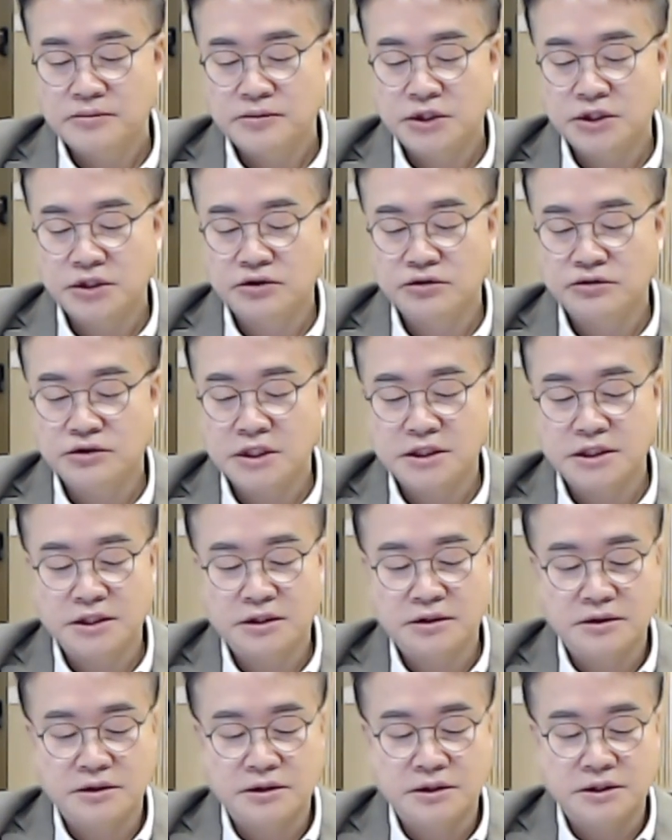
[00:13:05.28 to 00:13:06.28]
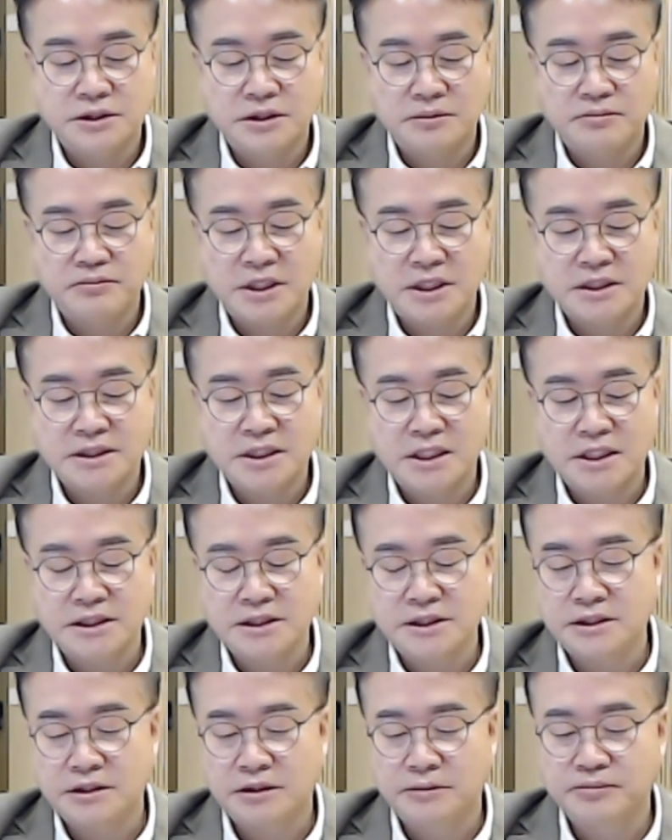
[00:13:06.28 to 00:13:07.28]
비규제 지역은 전매
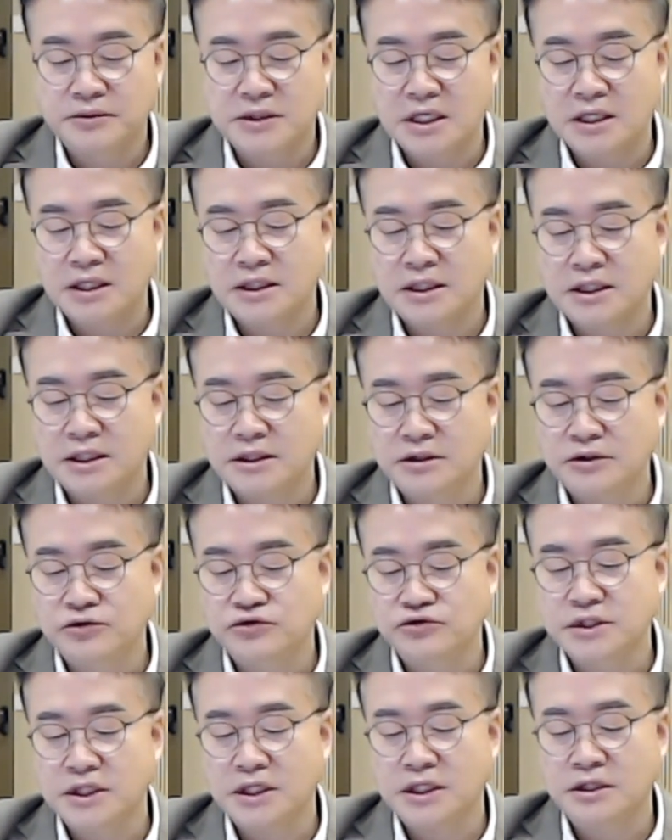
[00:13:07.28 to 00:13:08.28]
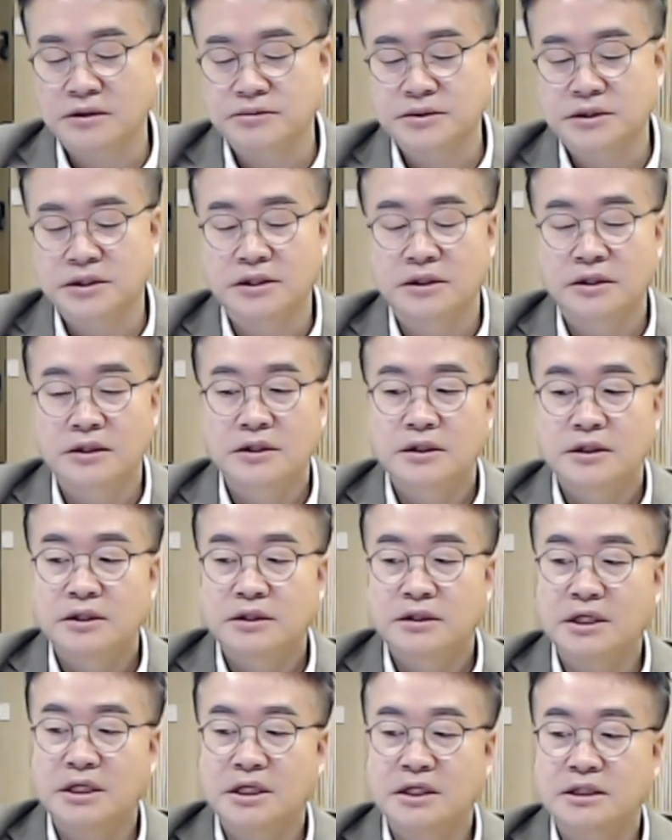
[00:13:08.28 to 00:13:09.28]
제한이 없다. 예, 이런 규제가 없어.
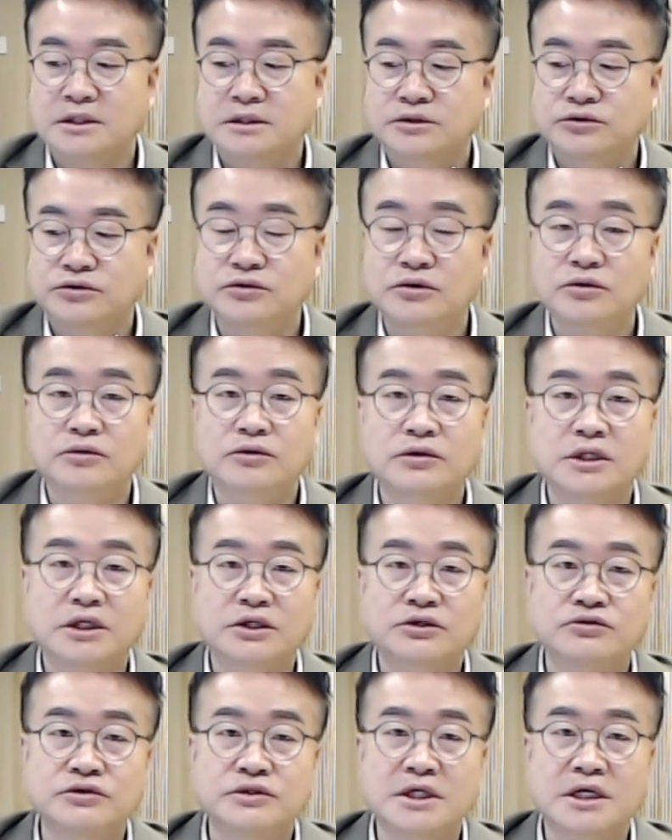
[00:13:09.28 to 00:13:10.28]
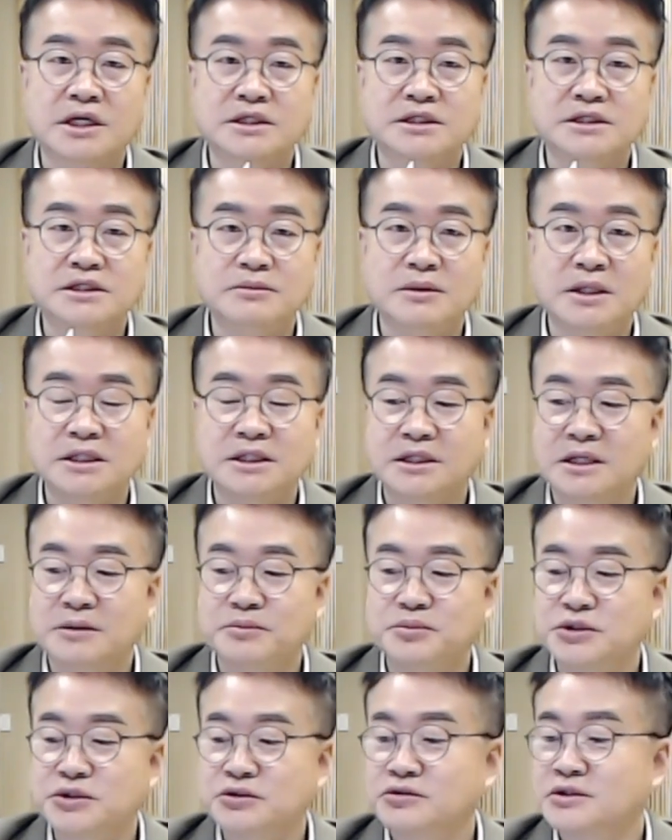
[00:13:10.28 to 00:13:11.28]
그러니까 수도권의 규제가
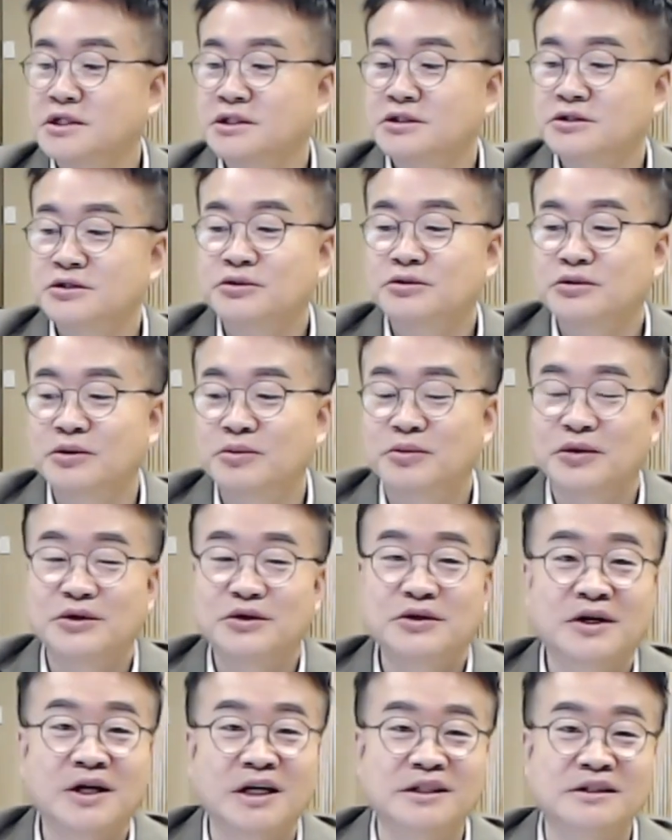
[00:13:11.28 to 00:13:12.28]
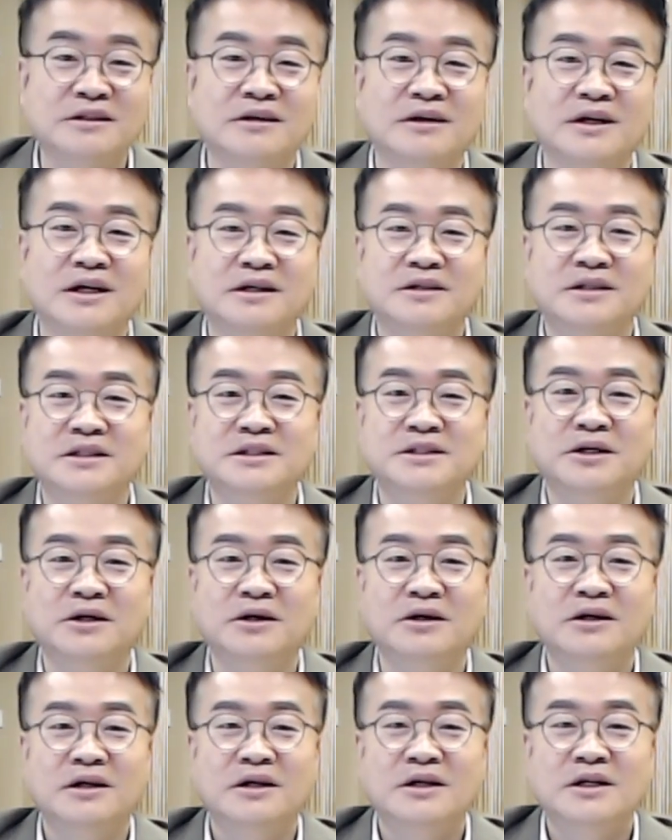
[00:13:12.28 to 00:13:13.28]
심하니까 비규제 지역으로 몰려가는 거야.
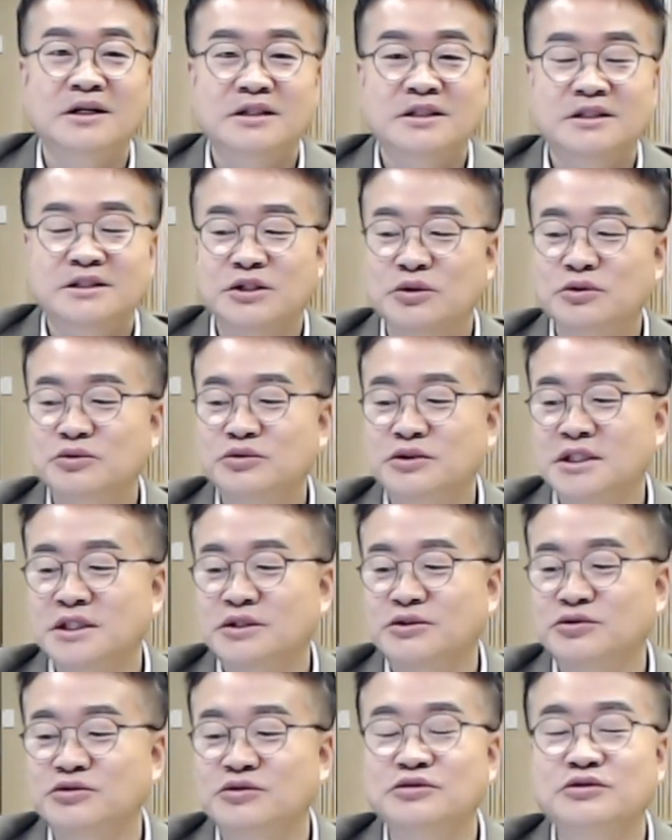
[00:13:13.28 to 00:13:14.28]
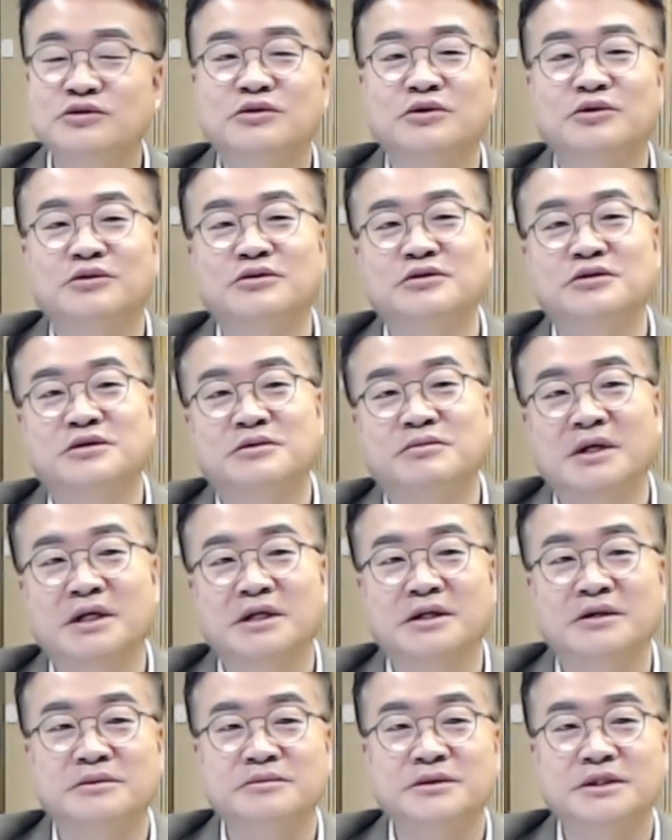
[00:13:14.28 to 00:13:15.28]
그래서 전국이 두루두루 오를
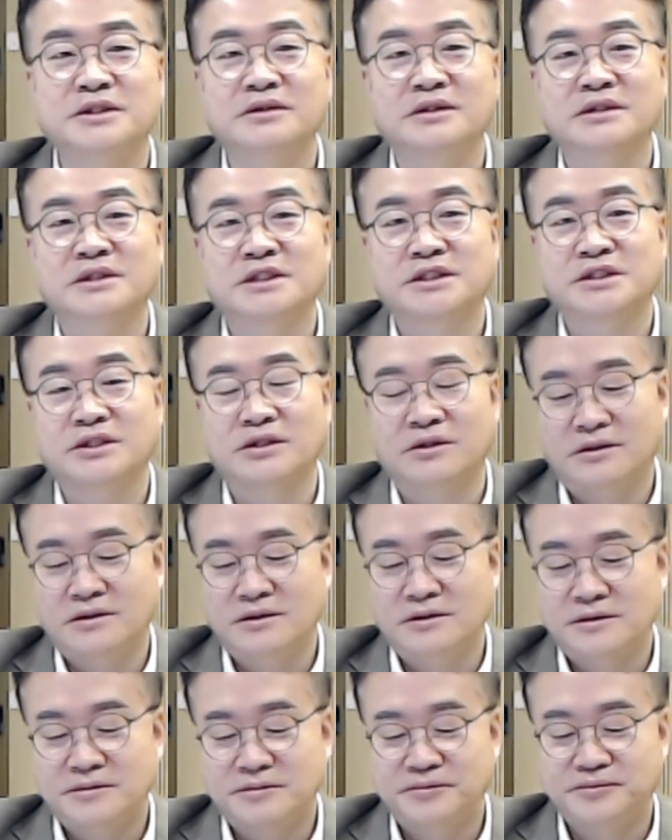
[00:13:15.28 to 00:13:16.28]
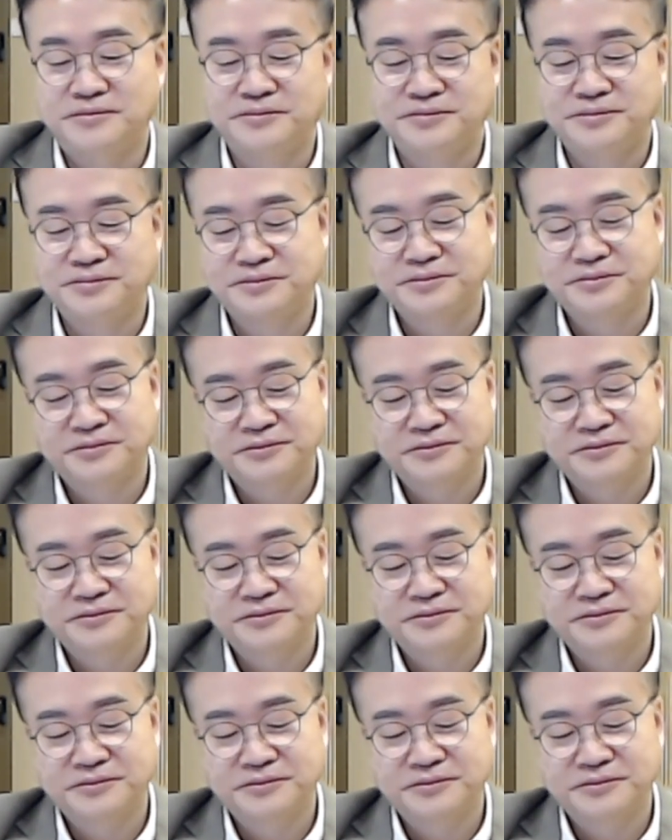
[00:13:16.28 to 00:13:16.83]
수밖에 없는 것이죠. 음.